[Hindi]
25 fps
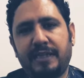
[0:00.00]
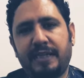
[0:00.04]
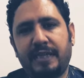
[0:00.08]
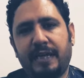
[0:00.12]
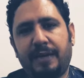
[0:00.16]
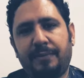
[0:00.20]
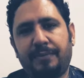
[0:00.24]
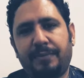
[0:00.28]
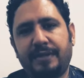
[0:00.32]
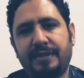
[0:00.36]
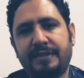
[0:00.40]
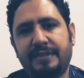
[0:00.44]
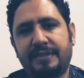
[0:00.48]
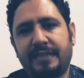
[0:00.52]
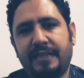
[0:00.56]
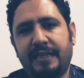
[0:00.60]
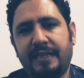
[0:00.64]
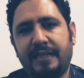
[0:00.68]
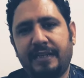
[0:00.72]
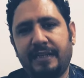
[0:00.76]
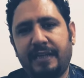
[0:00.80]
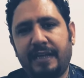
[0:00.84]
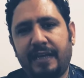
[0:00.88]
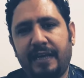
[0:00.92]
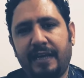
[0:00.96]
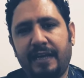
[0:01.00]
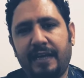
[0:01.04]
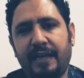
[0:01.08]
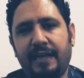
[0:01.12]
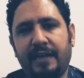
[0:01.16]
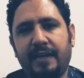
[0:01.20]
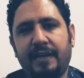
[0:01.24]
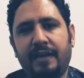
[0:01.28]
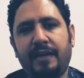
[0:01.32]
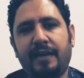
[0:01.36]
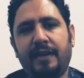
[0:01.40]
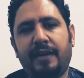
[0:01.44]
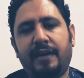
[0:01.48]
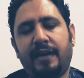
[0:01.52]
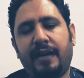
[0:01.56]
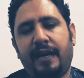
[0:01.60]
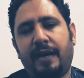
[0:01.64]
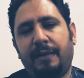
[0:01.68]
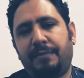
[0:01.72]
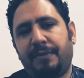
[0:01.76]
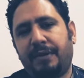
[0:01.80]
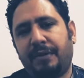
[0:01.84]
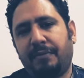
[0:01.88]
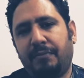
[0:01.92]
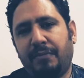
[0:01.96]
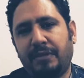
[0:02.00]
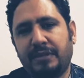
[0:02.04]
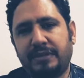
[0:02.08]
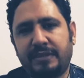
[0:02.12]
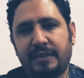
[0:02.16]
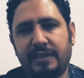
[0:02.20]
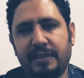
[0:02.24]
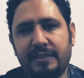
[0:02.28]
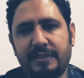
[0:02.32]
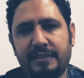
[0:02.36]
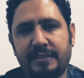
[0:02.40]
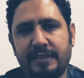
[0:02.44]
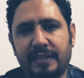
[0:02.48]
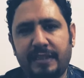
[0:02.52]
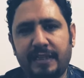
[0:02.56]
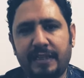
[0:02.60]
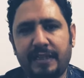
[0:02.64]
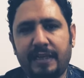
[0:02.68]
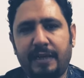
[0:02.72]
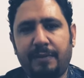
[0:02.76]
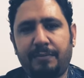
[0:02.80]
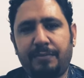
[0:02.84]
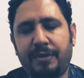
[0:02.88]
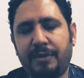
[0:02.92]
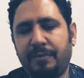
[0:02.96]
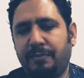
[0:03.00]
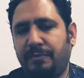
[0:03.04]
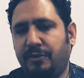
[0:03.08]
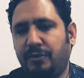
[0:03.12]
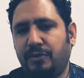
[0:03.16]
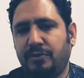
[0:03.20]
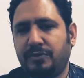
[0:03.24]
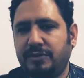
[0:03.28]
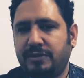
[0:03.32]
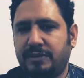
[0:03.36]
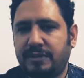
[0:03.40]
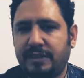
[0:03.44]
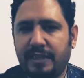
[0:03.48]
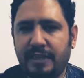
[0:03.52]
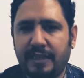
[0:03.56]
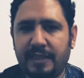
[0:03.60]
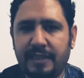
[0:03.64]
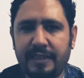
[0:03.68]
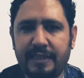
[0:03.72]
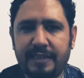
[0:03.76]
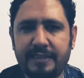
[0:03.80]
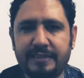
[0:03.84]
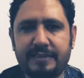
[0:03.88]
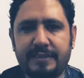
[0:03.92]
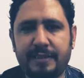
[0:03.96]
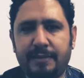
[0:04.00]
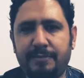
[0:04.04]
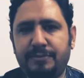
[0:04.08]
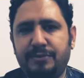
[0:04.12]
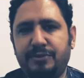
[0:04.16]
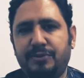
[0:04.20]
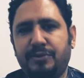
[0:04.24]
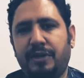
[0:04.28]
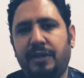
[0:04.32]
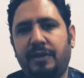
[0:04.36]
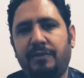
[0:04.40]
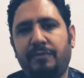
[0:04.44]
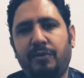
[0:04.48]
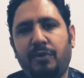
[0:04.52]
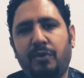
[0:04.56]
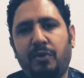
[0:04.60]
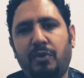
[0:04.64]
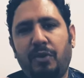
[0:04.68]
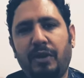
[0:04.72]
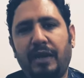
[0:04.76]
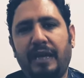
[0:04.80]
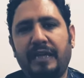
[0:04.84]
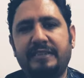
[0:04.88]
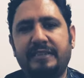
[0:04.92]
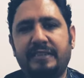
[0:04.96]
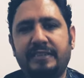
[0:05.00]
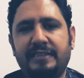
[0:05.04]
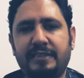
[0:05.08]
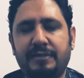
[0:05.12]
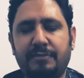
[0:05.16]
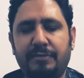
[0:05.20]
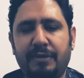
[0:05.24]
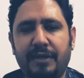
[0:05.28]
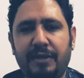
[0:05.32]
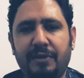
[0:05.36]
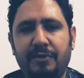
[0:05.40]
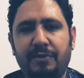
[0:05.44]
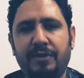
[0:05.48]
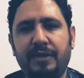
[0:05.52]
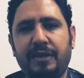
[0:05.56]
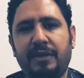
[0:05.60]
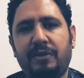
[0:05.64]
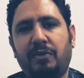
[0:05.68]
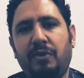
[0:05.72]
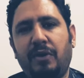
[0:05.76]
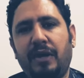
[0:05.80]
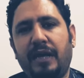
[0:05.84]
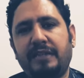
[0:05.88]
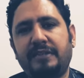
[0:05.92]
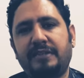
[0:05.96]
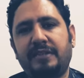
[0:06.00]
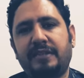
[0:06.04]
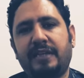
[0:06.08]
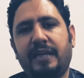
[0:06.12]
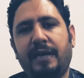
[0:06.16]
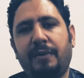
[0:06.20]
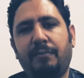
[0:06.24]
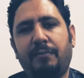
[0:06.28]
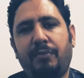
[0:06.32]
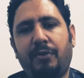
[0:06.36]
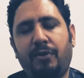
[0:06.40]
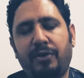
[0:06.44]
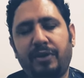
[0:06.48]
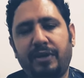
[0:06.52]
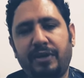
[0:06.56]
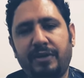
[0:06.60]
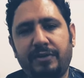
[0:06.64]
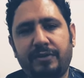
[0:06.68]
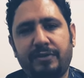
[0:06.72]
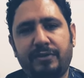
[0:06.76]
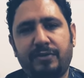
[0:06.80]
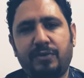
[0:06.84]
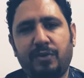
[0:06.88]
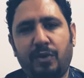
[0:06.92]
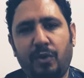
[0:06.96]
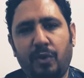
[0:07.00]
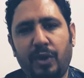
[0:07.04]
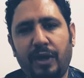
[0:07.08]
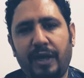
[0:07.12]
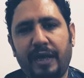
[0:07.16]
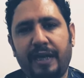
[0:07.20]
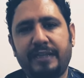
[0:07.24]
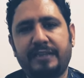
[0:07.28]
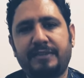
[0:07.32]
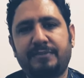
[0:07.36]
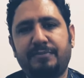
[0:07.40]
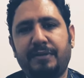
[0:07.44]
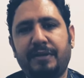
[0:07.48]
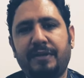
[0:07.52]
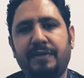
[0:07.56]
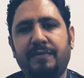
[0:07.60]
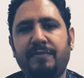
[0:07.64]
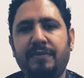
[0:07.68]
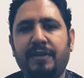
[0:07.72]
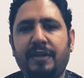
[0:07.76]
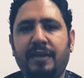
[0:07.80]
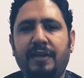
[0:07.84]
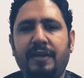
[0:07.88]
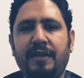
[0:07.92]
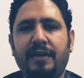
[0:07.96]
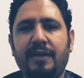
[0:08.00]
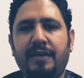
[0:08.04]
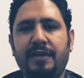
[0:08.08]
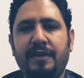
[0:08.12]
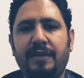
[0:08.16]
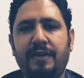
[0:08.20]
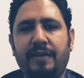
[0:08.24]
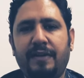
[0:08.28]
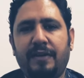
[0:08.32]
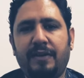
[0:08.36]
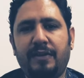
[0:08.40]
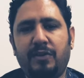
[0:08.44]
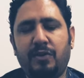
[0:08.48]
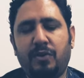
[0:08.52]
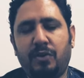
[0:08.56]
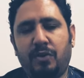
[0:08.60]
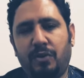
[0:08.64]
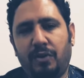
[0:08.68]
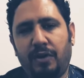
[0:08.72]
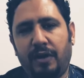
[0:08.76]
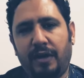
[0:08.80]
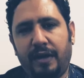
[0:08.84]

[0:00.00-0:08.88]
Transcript: हैं आपकी स्किन है आपके मसल्स हैं आपकी बोन्स हैं ये सब जो है वो कोलेजन से बनी हुई है कोलेजन का इम्पॉर्टेंट रोल है इसमें तो